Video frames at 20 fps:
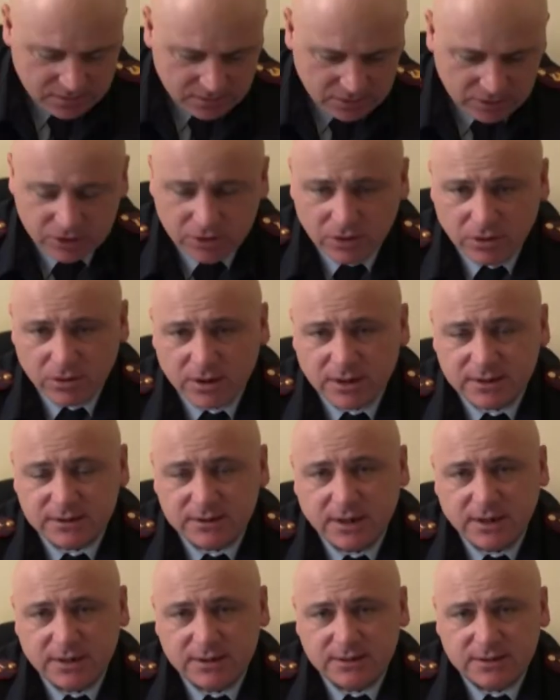Что
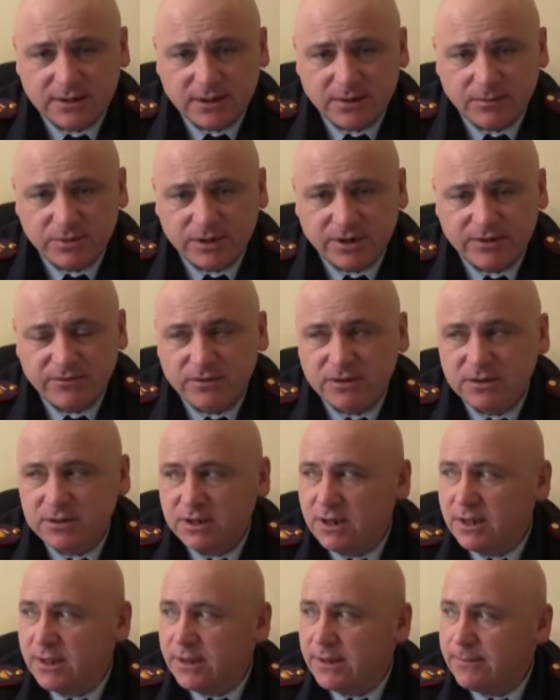касается
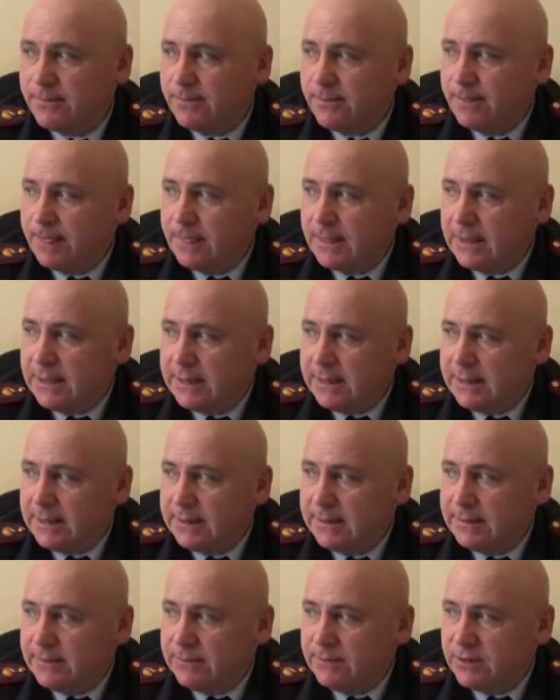проведения
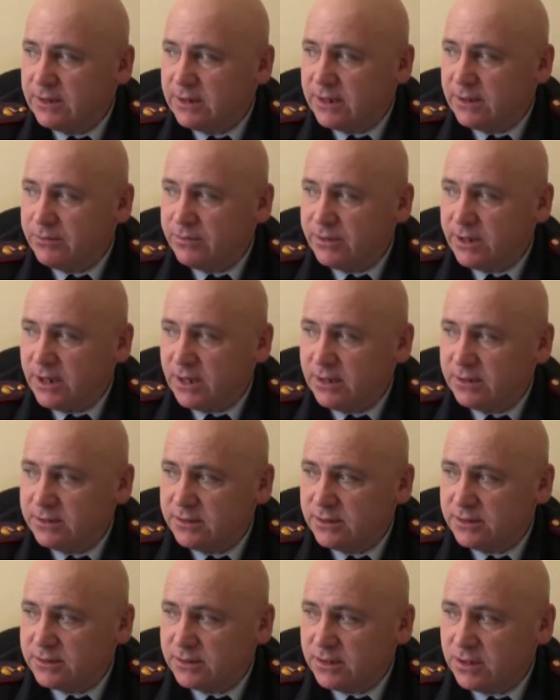
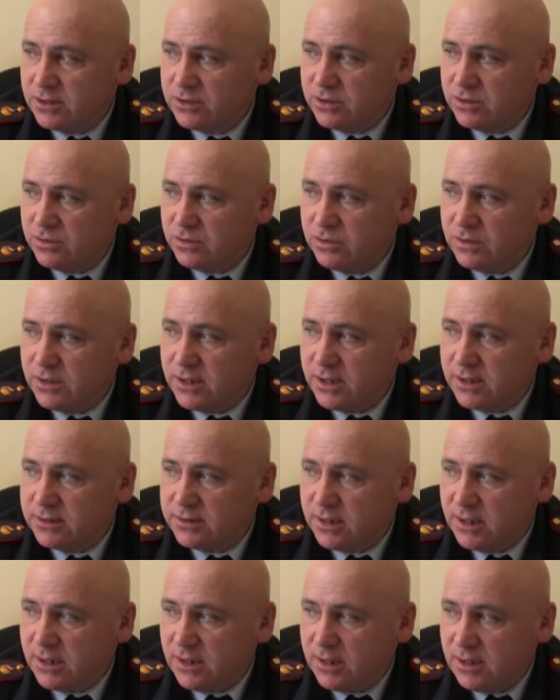мероприятий, значит, у нас
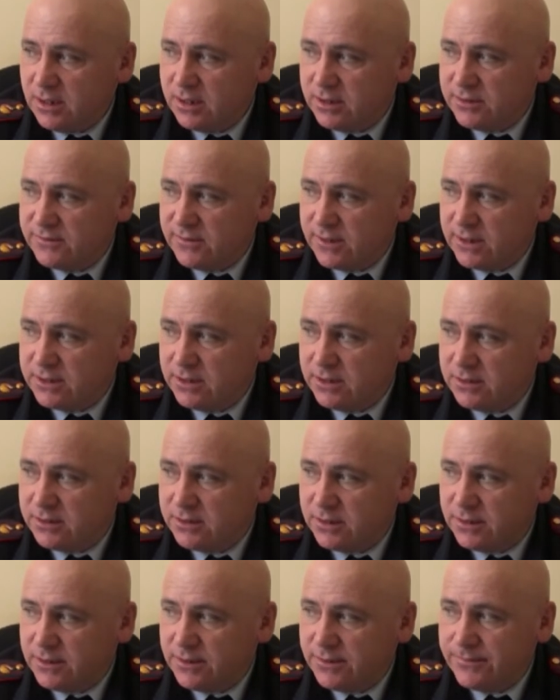в связи
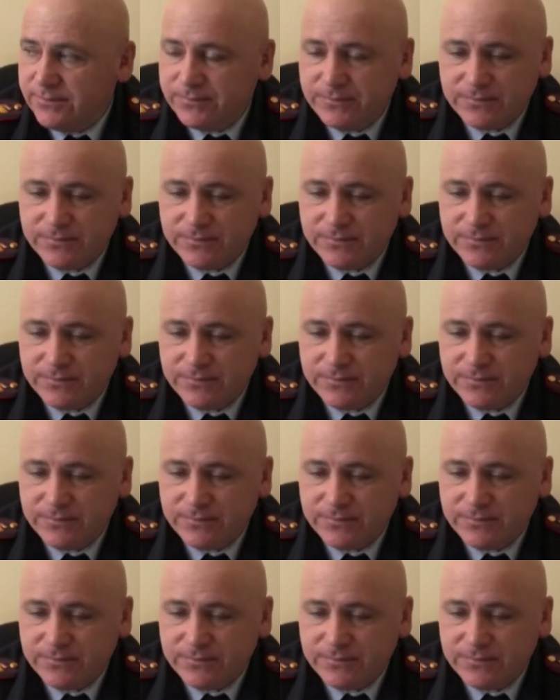с